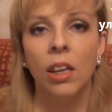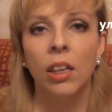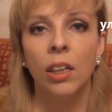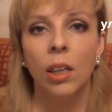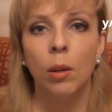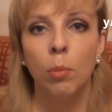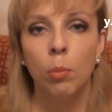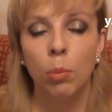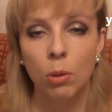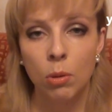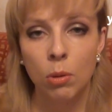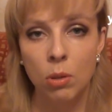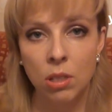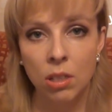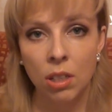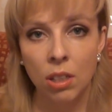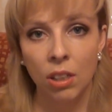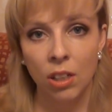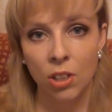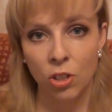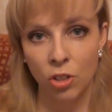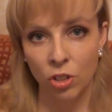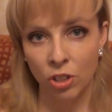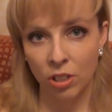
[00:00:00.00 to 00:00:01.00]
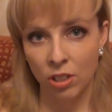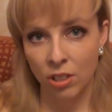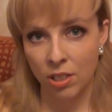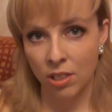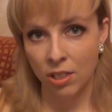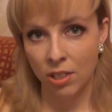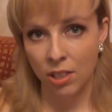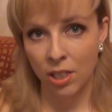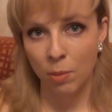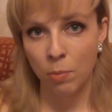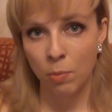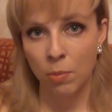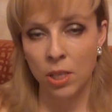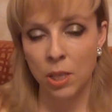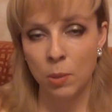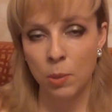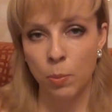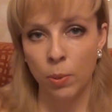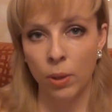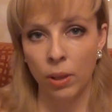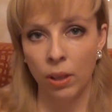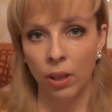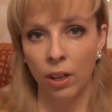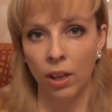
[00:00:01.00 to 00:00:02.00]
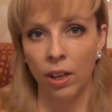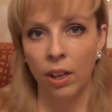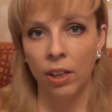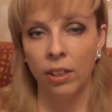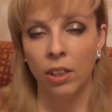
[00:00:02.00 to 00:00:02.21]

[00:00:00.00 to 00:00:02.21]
я просто ложилась с ним и спала.